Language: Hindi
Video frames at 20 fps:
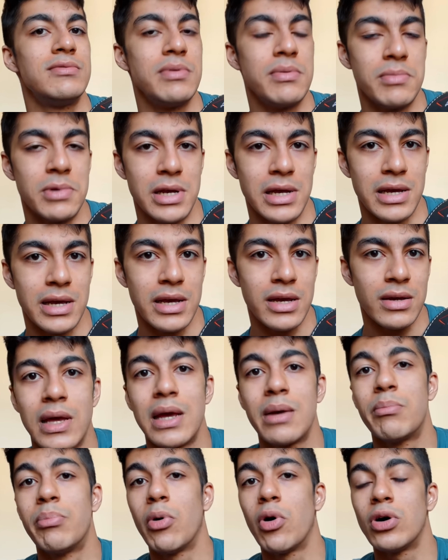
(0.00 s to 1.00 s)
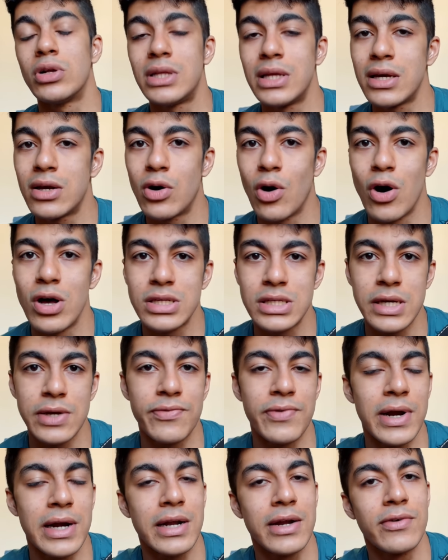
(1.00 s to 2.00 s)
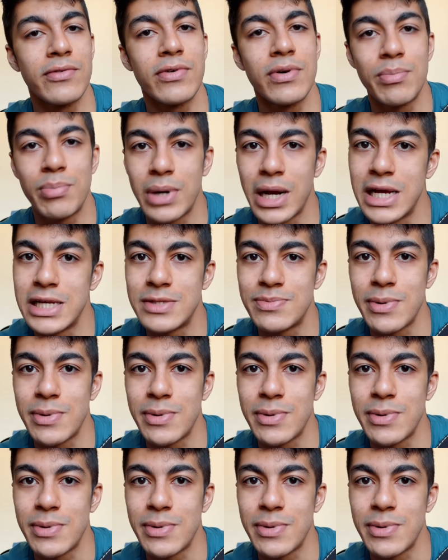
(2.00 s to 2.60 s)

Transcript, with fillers: भी मिलेंगे एक बहुत ही कॉस्ट इफेक्टिव प्राइस